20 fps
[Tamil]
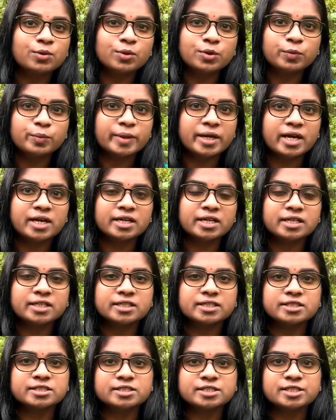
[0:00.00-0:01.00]
கொடுமையாக
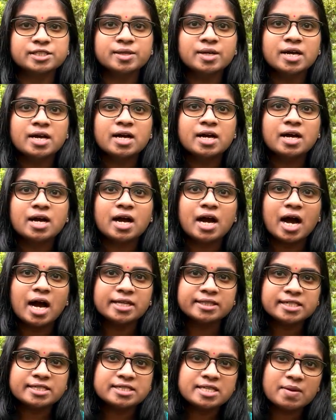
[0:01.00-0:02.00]
இருந்துச்சு
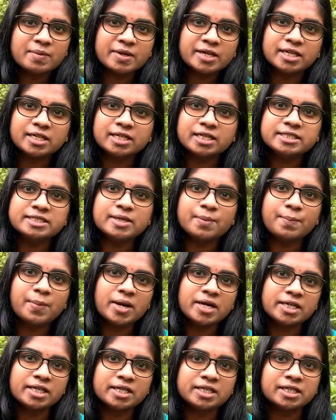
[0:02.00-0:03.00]
அந்த சமயங்களில்
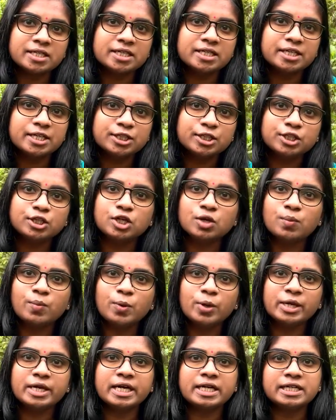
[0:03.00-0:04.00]
ஜப்பானியர்களை எதிர்க்கும்
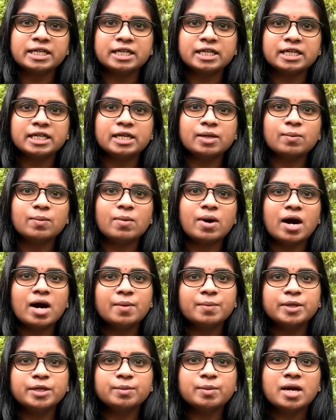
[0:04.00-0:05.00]
போராட்டங்களில்
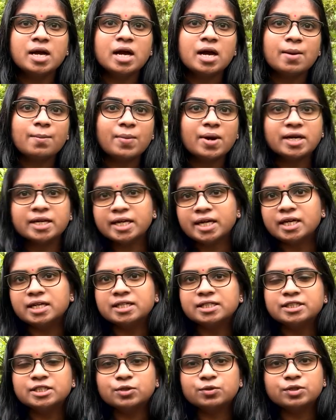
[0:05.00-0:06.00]
மாபெரும் பங்கை
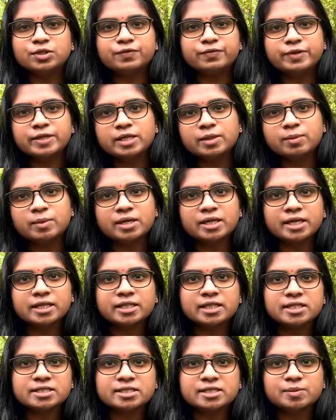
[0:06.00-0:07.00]
அளித்த ஒரு வீர் மங்கை
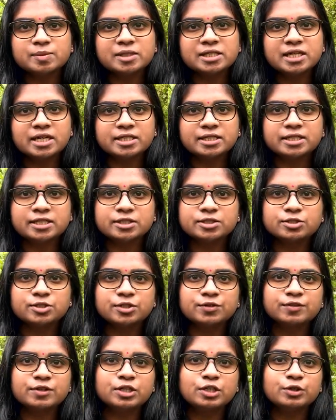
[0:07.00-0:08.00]
தான் சிபில் கார்த்திகேசு
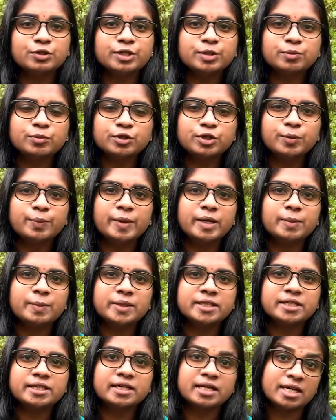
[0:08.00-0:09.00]
இவங்களுடைய முழு பேர்
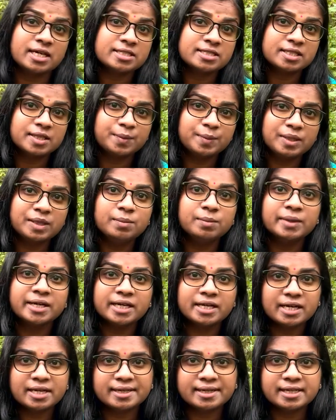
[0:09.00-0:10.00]
பார்த்தீங்கன்னாக்கா சிபில்
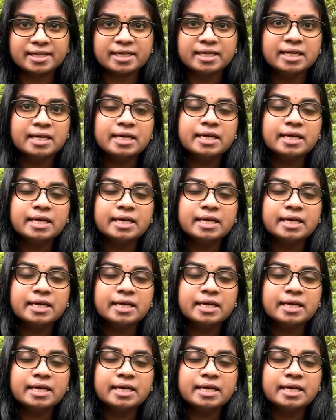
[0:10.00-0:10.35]
மேடான் டெல்லி